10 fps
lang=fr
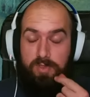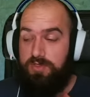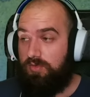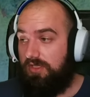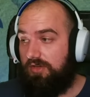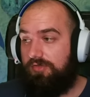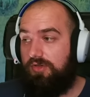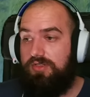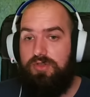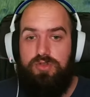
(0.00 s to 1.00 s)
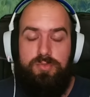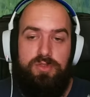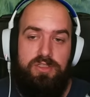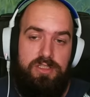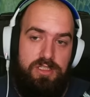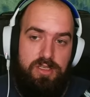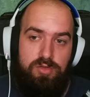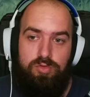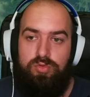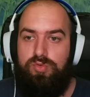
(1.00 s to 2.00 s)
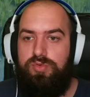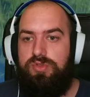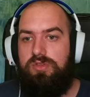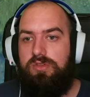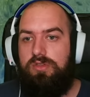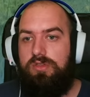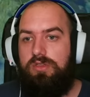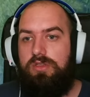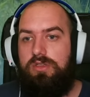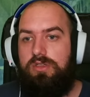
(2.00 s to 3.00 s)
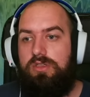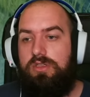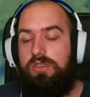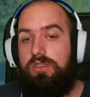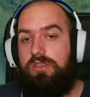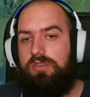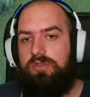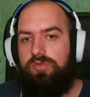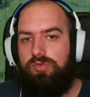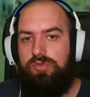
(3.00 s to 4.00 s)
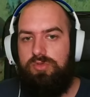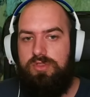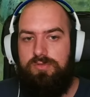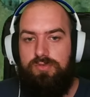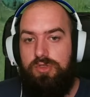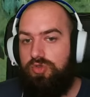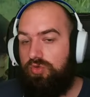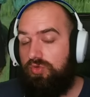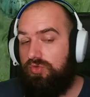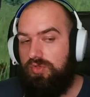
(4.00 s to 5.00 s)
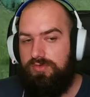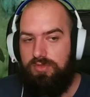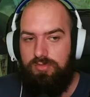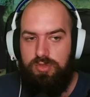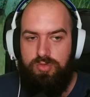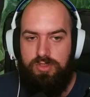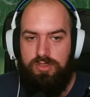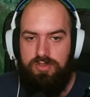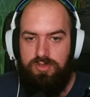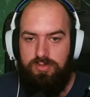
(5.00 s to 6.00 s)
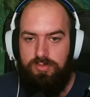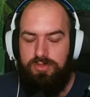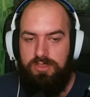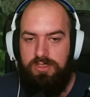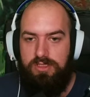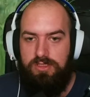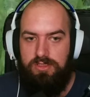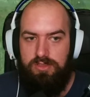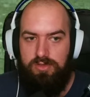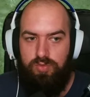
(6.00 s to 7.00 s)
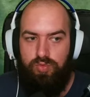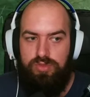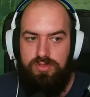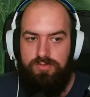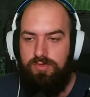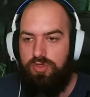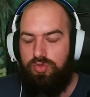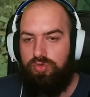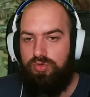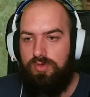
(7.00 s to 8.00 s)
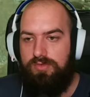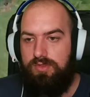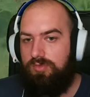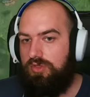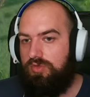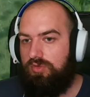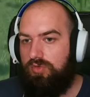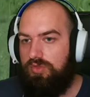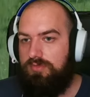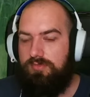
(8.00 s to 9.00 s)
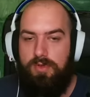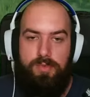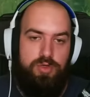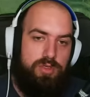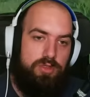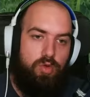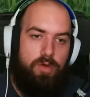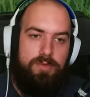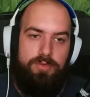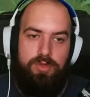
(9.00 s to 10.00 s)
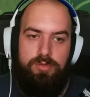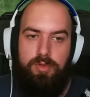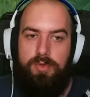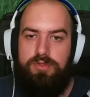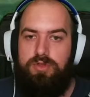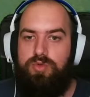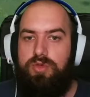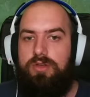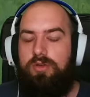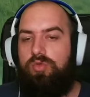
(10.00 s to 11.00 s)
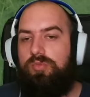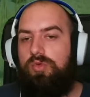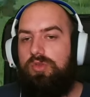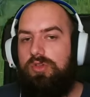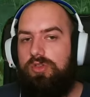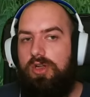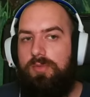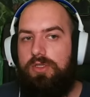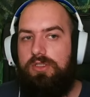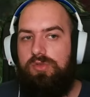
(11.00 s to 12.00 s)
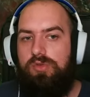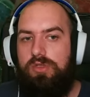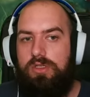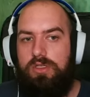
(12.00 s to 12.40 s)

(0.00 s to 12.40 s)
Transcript: Ils ont nerf connaissance botanique avec une trousse. Donc euh, si vous voulez jouer auto-soin, vous êtes obligé de jouer connaissance botanique. Ou si vous voulez jouer auto-soin, vous êtes obligé de jouer une trousse, mais vous pouvez pas jouer les trois en même temps pour pas que ce soit un combo euh, de la mort qui tue.